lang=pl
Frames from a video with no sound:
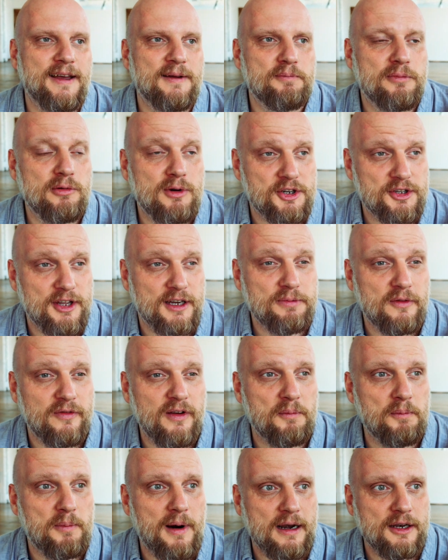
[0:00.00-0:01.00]
była, że tak
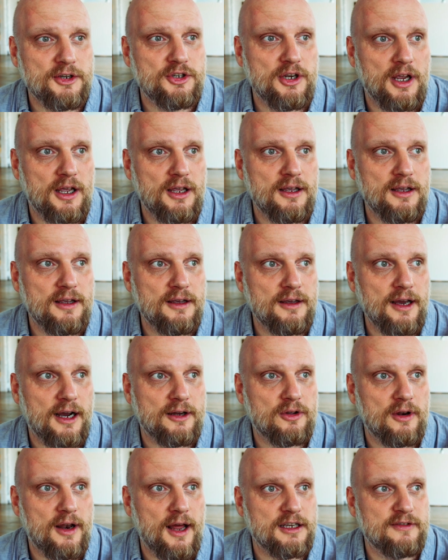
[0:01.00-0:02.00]
powiem, bardziej, jak
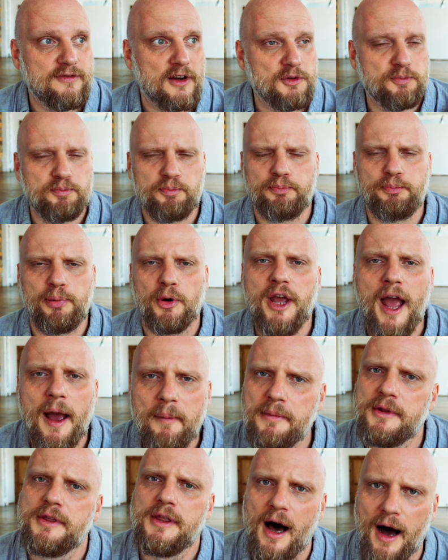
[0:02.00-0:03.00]
to nazwać,
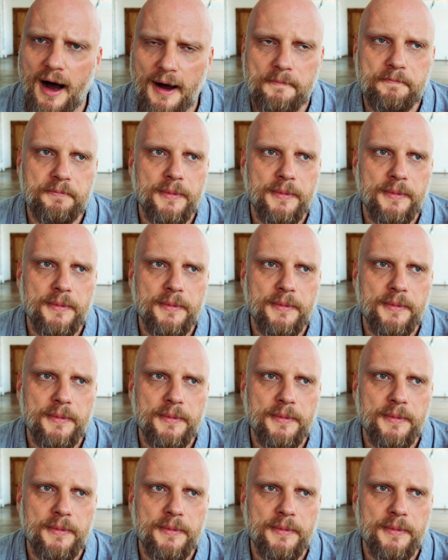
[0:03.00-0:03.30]
pojemna